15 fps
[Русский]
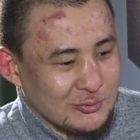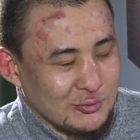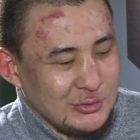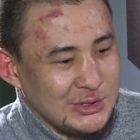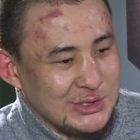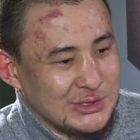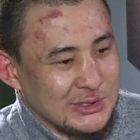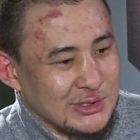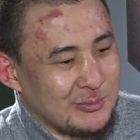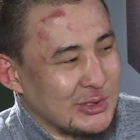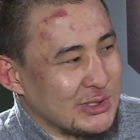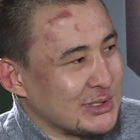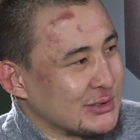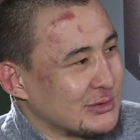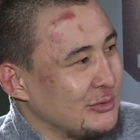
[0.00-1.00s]
уличных
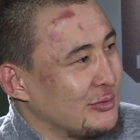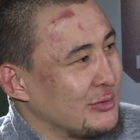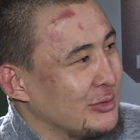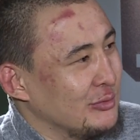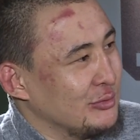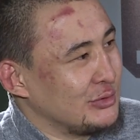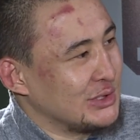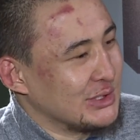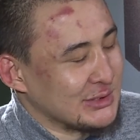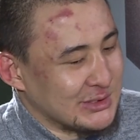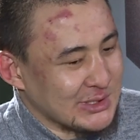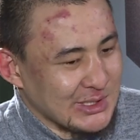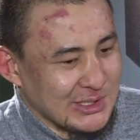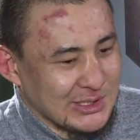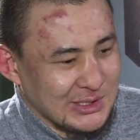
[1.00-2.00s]
потасовках, в
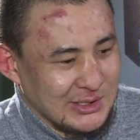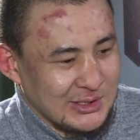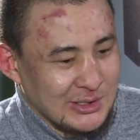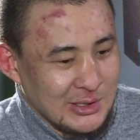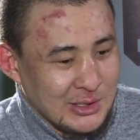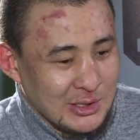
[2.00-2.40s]
драках.